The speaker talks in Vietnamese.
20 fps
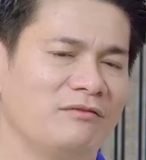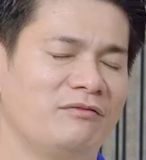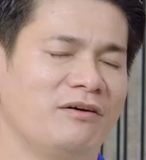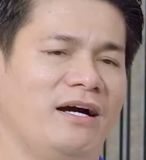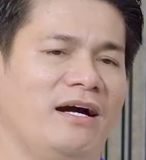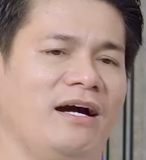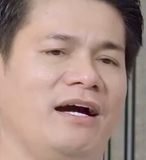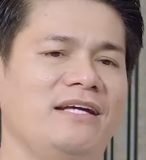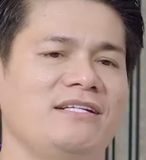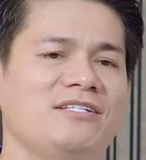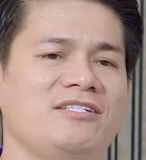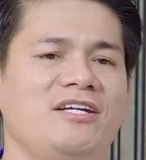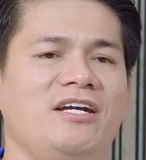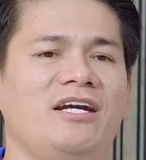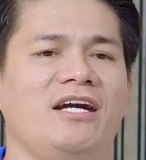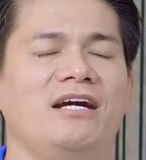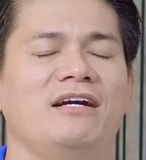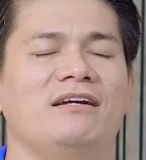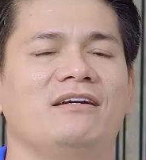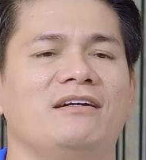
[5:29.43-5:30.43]
và hãy
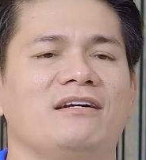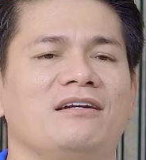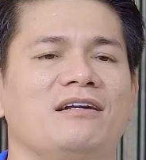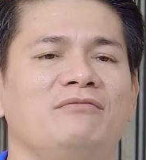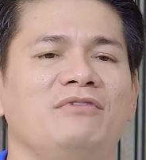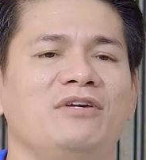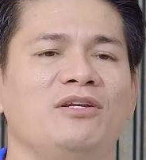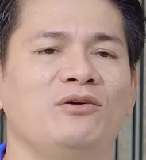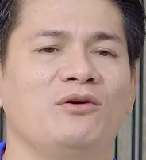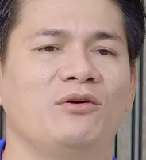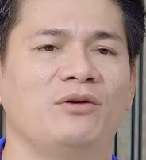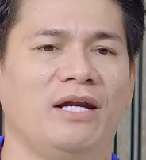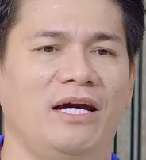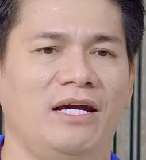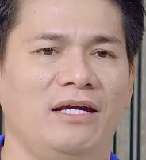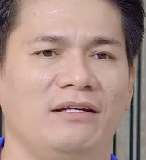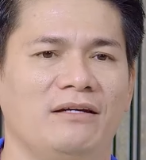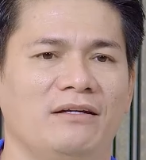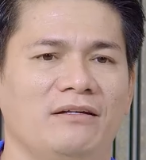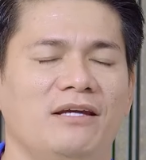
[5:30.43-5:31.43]
share cái video
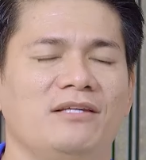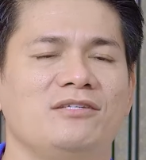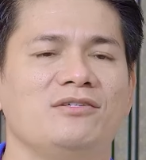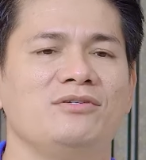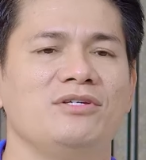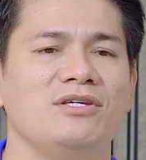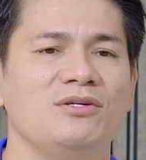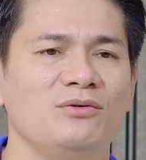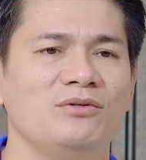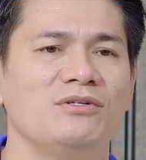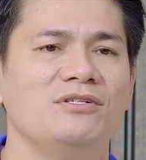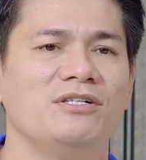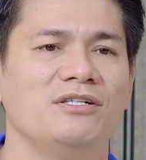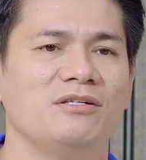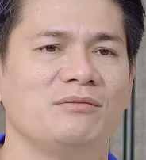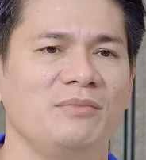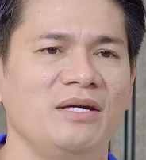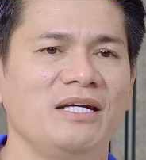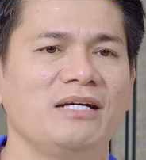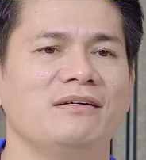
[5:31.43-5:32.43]
này để cho nhiều người
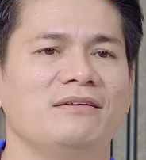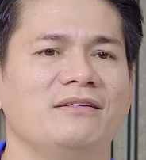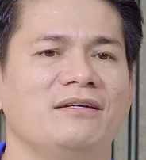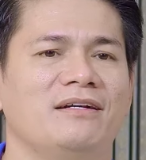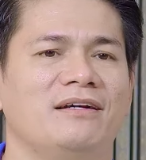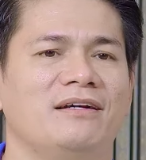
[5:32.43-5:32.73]
được biết.